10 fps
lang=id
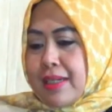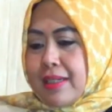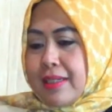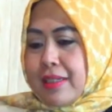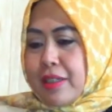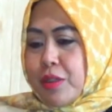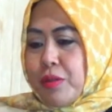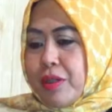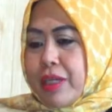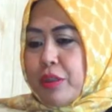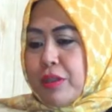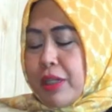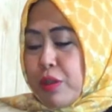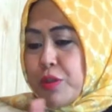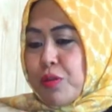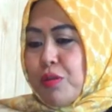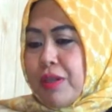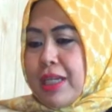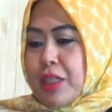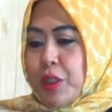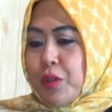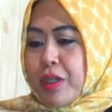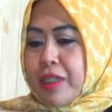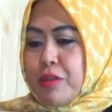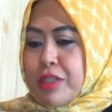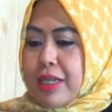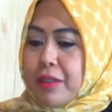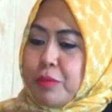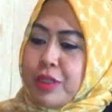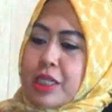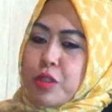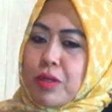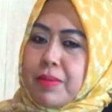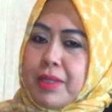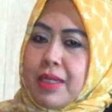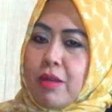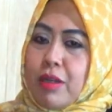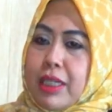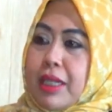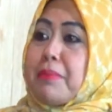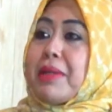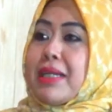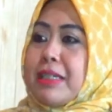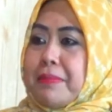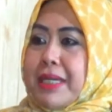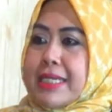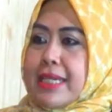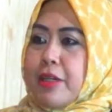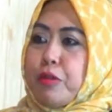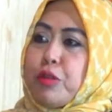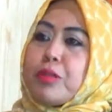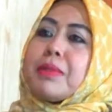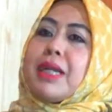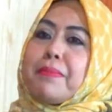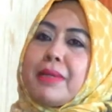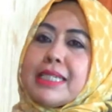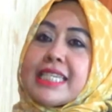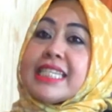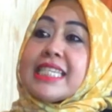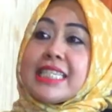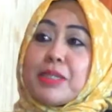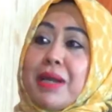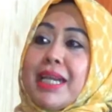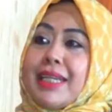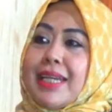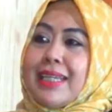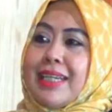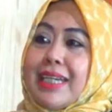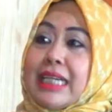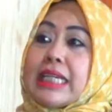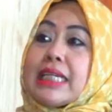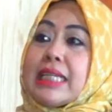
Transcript: uh, kedua orang eh, Rasulullah, kedua orang tua saya, kemudian suami Allah kirimkan kepada saya untuk mengambil sisi-sisi baik dari hmm.